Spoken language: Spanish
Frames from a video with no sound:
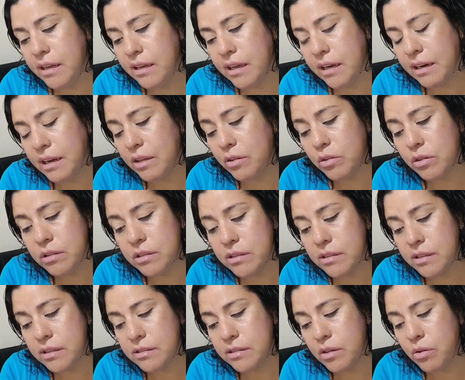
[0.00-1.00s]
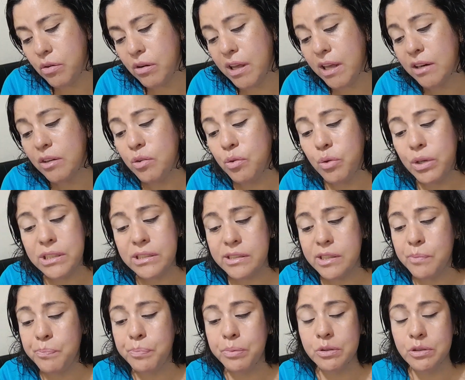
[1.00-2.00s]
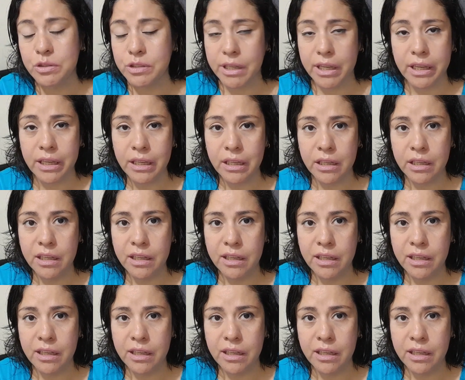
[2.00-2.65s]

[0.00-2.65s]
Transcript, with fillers: cargador de, celular, no es tipo C,